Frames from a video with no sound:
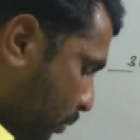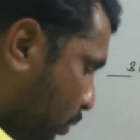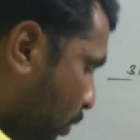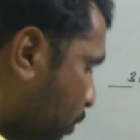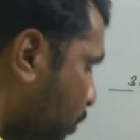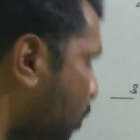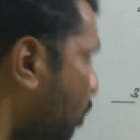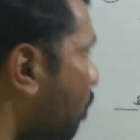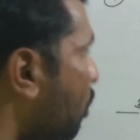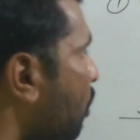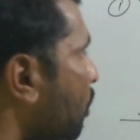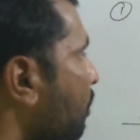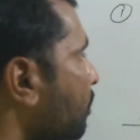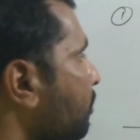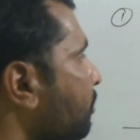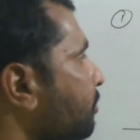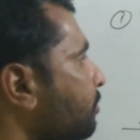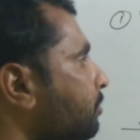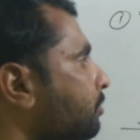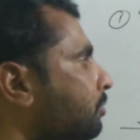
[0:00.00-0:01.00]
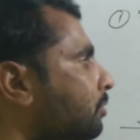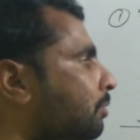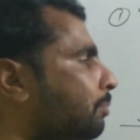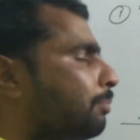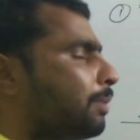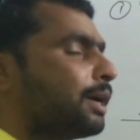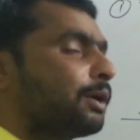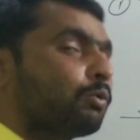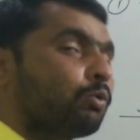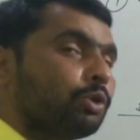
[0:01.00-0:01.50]
तो दो
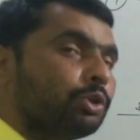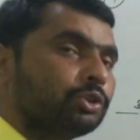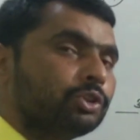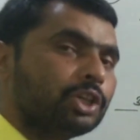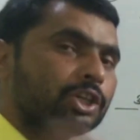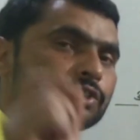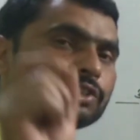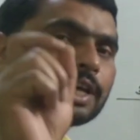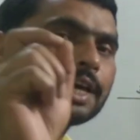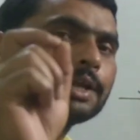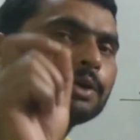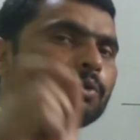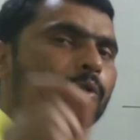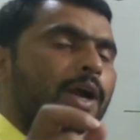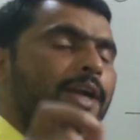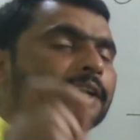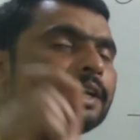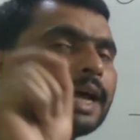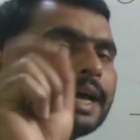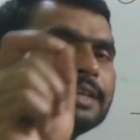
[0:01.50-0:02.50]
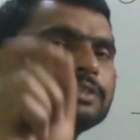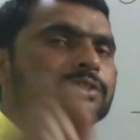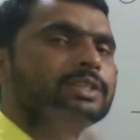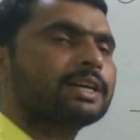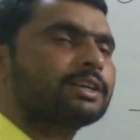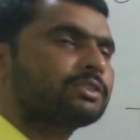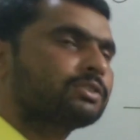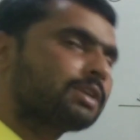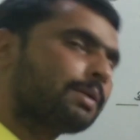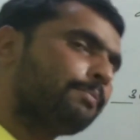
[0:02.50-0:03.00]
भाई उनतीस तारीख को अट्ठाईस
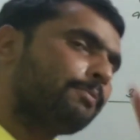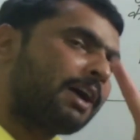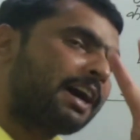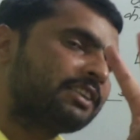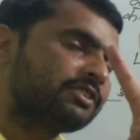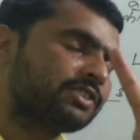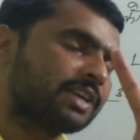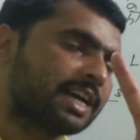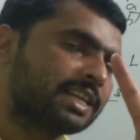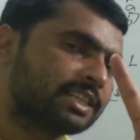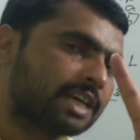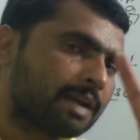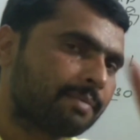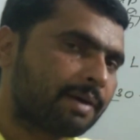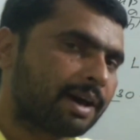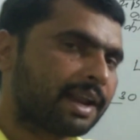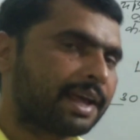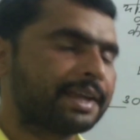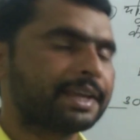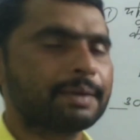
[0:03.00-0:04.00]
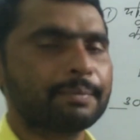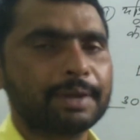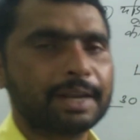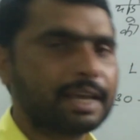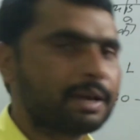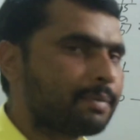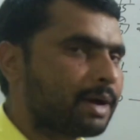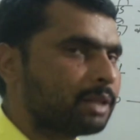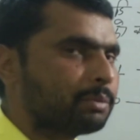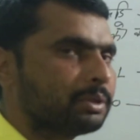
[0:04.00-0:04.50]
तक सब बार चार चार बार आएंगे मैंने
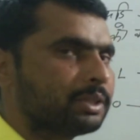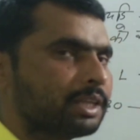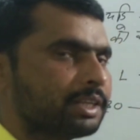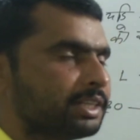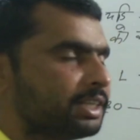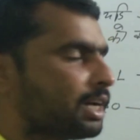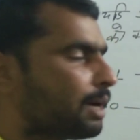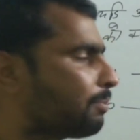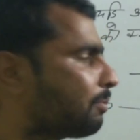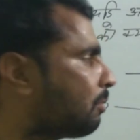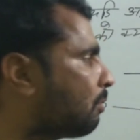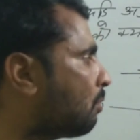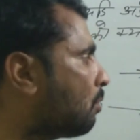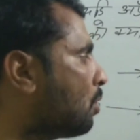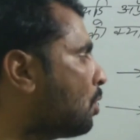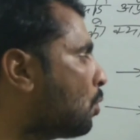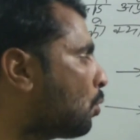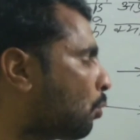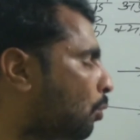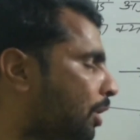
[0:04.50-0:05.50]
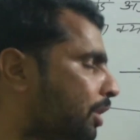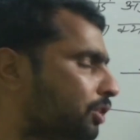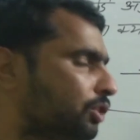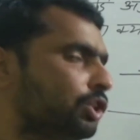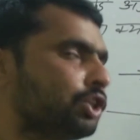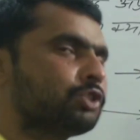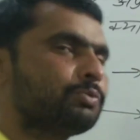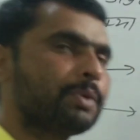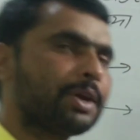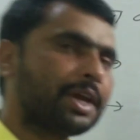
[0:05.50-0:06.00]
ये बात बता दी आपको
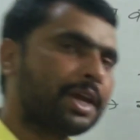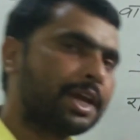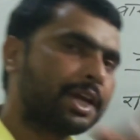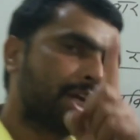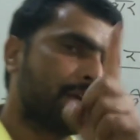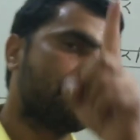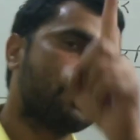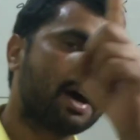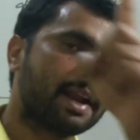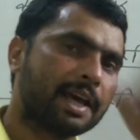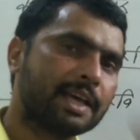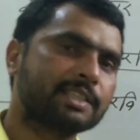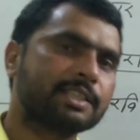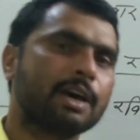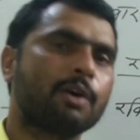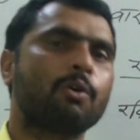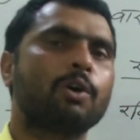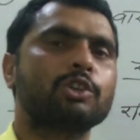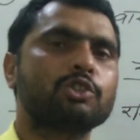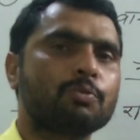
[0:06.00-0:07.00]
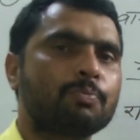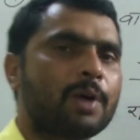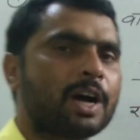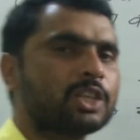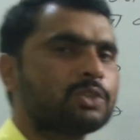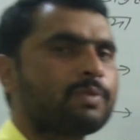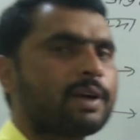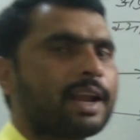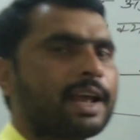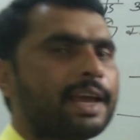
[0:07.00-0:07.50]
उनतीस में एक ही बार ऐसा होगा जो
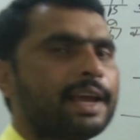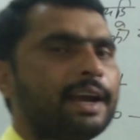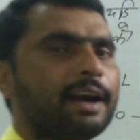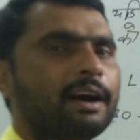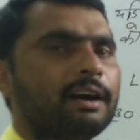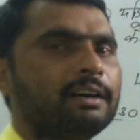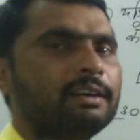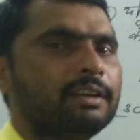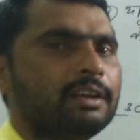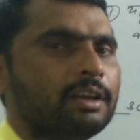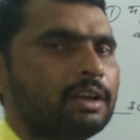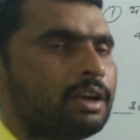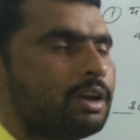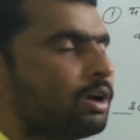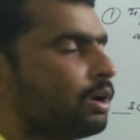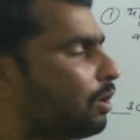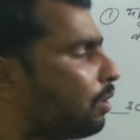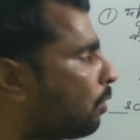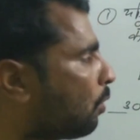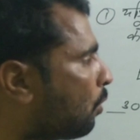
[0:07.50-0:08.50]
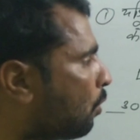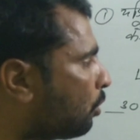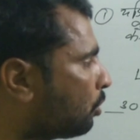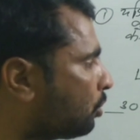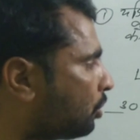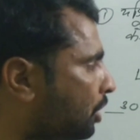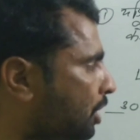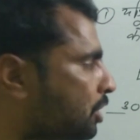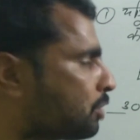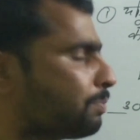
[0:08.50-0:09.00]
पांच बार आएगा
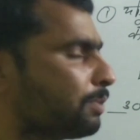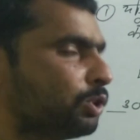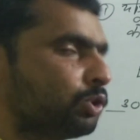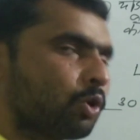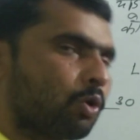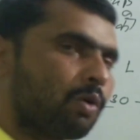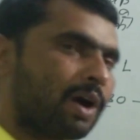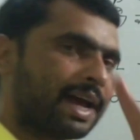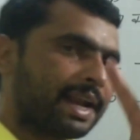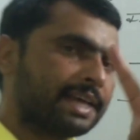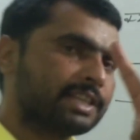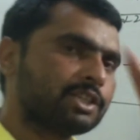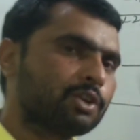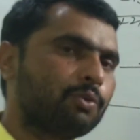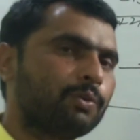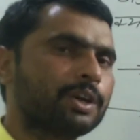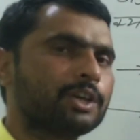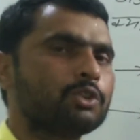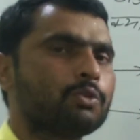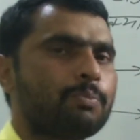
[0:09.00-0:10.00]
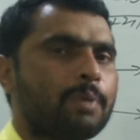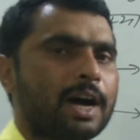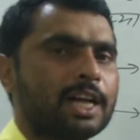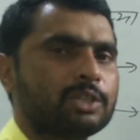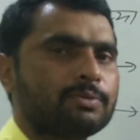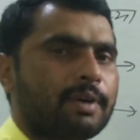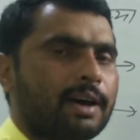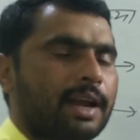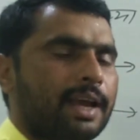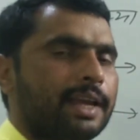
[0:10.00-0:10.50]
और तीस में दो बार ऐसे होंगे जो
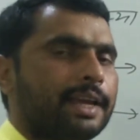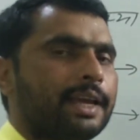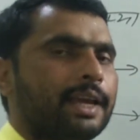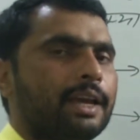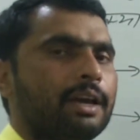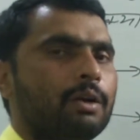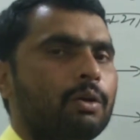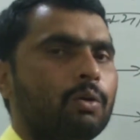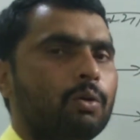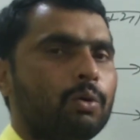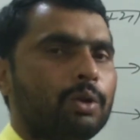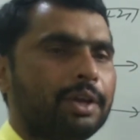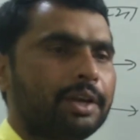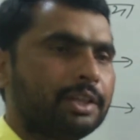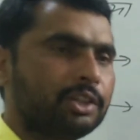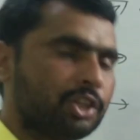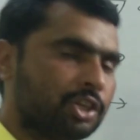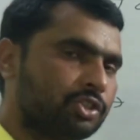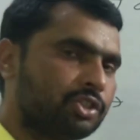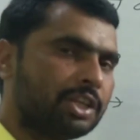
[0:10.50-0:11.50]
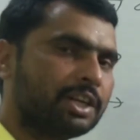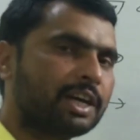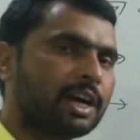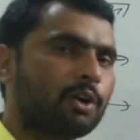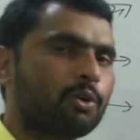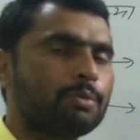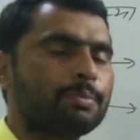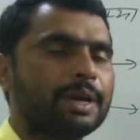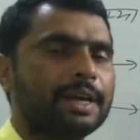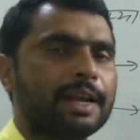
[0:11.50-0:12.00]
पांच बार आएंगे और इकतीस दिन का
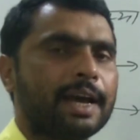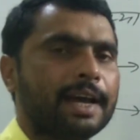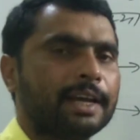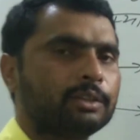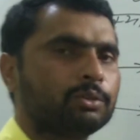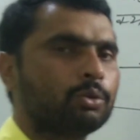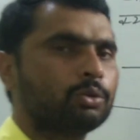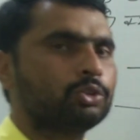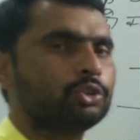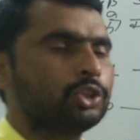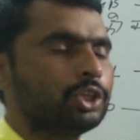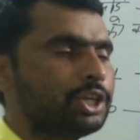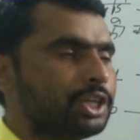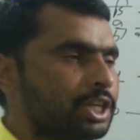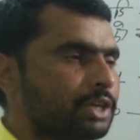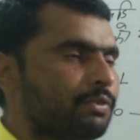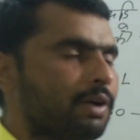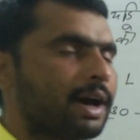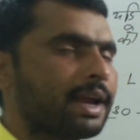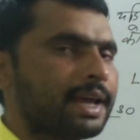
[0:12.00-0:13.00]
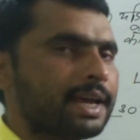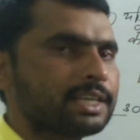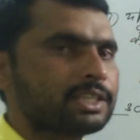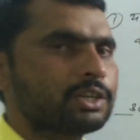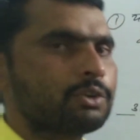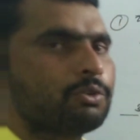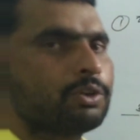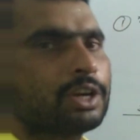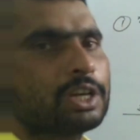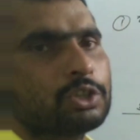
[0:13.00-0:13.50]
कोई महीना है तो तीन ही बार
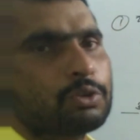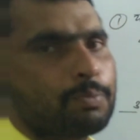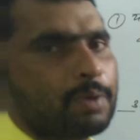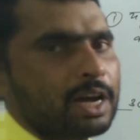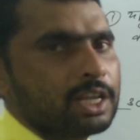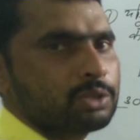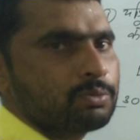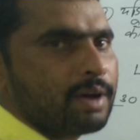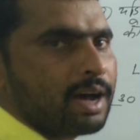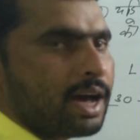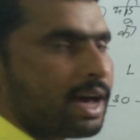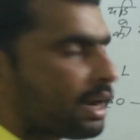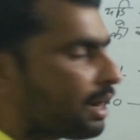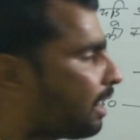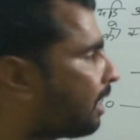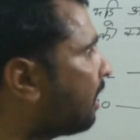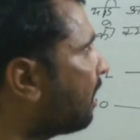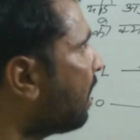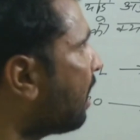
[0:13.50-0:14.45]
ऐसे होंगे जो पांच बार